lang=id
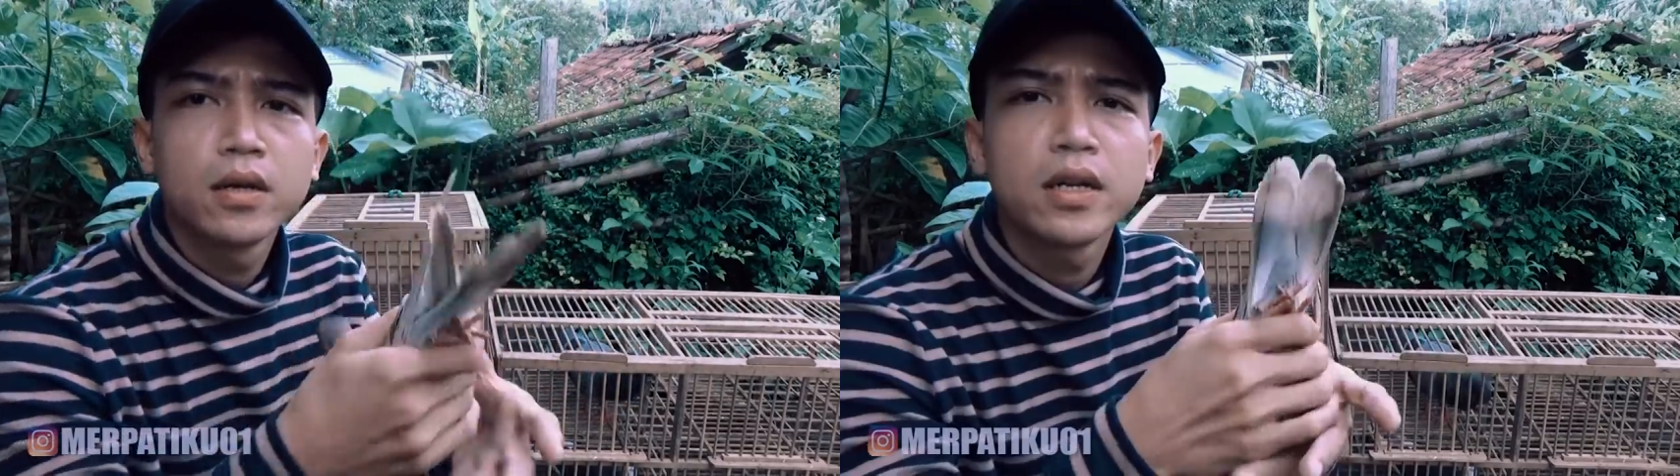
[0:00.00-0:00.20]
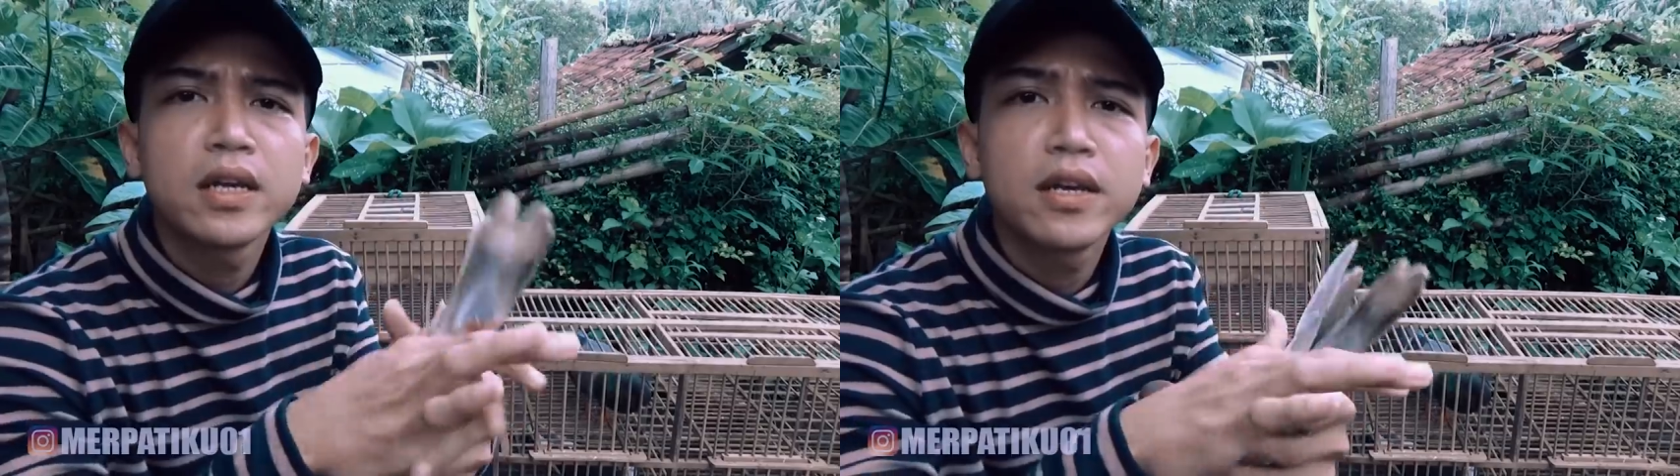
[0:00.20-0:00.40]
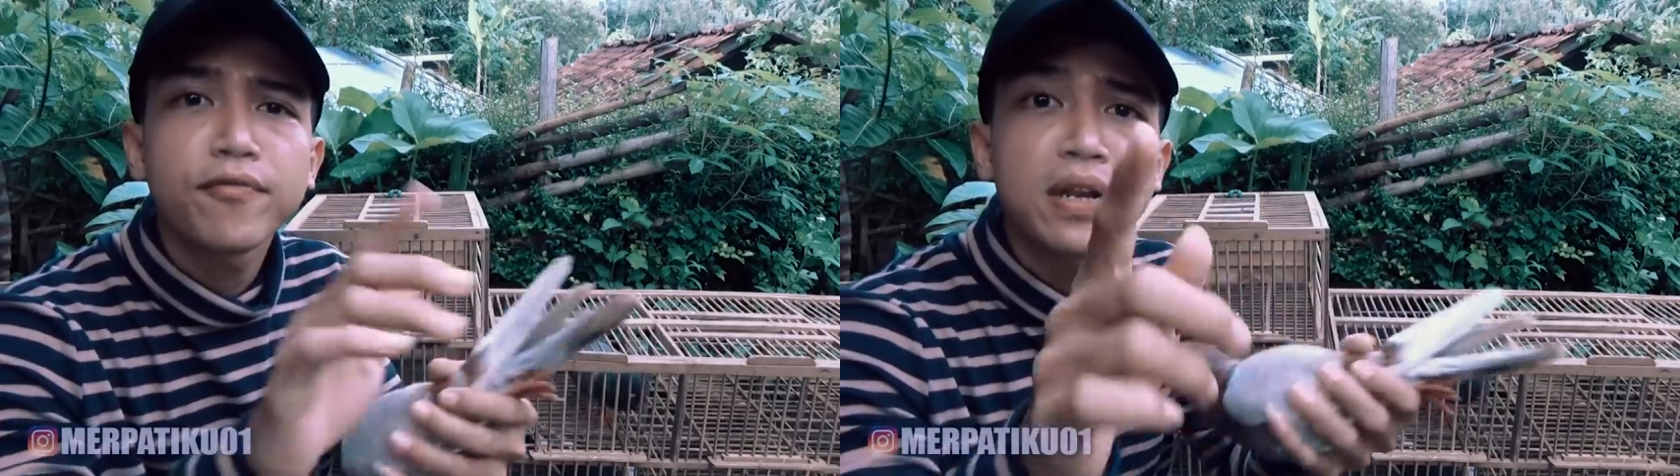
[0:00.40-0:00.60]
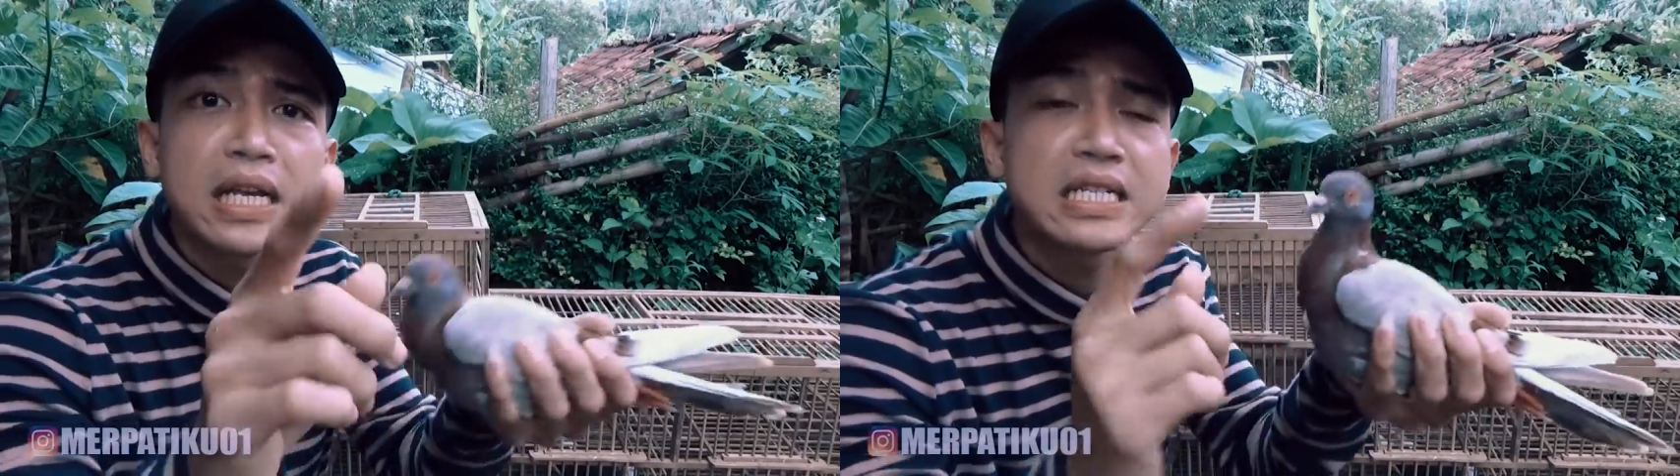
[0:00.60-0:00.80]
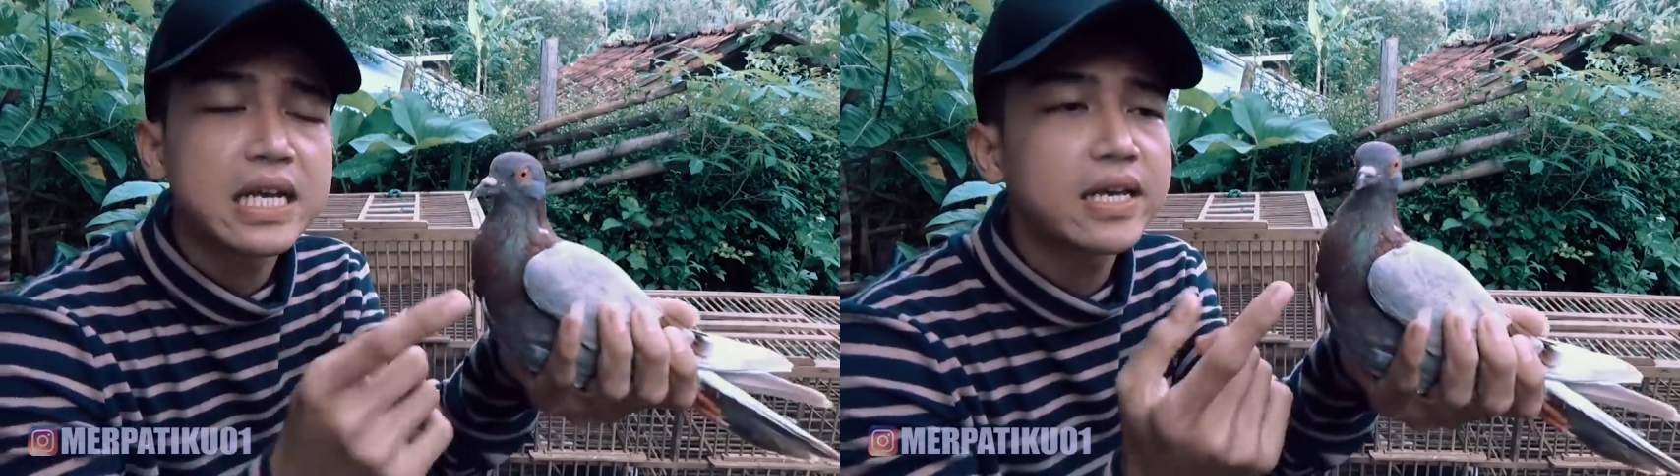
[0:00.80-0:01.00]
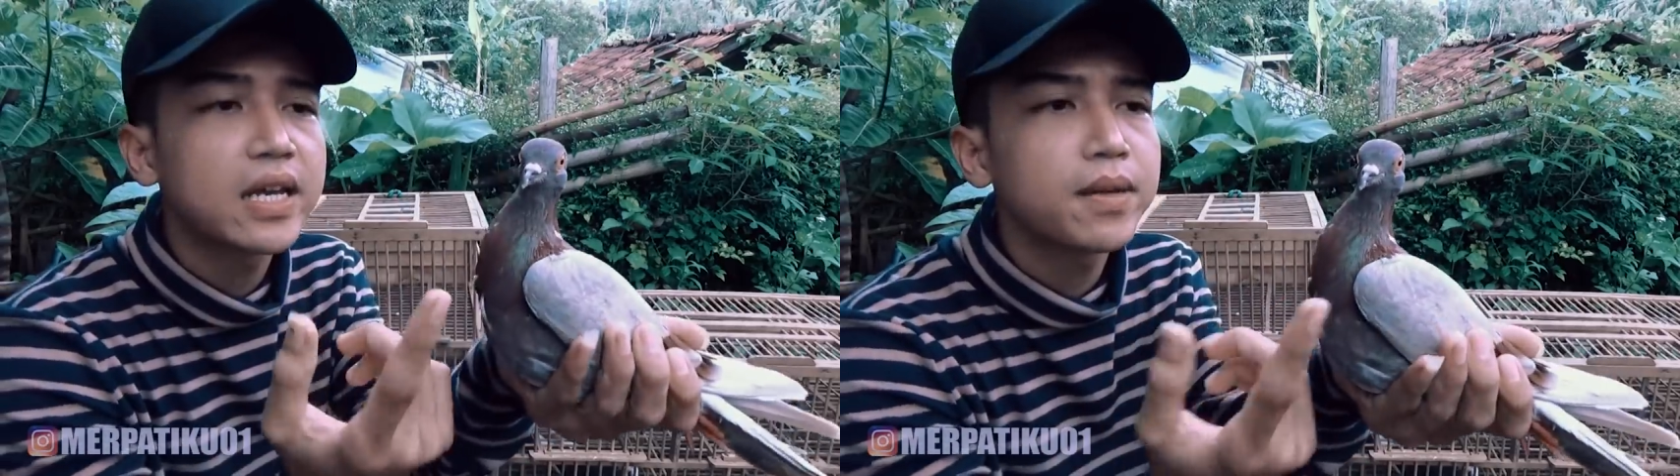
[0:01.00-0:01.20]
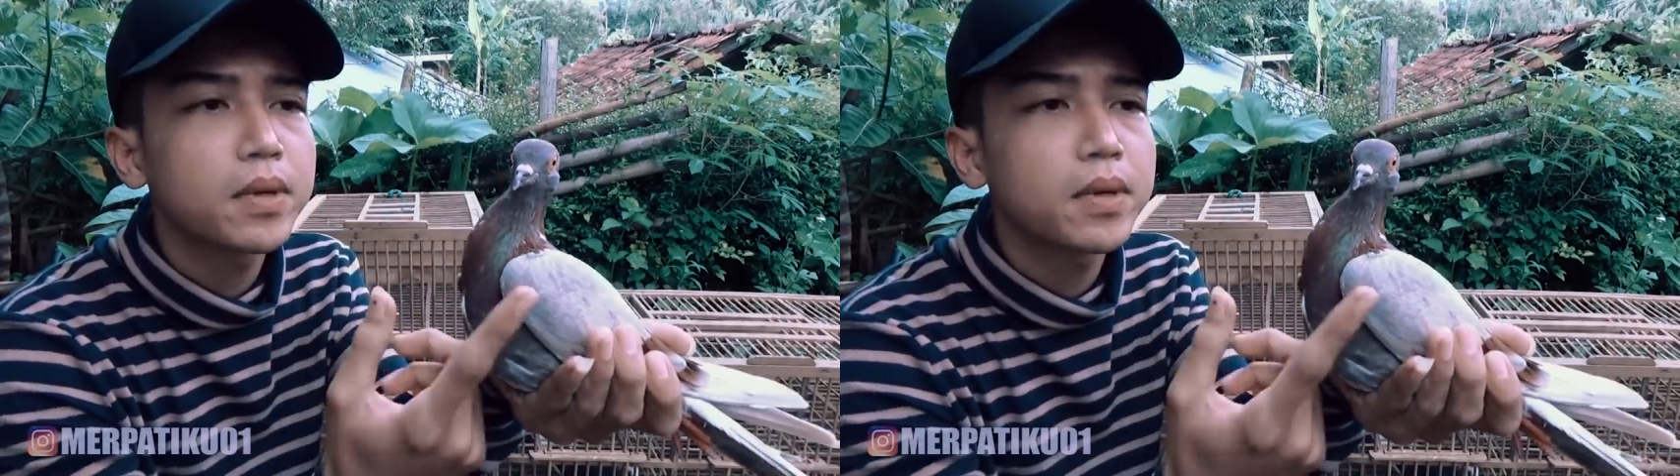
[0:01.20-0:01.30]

ini feeling saya ini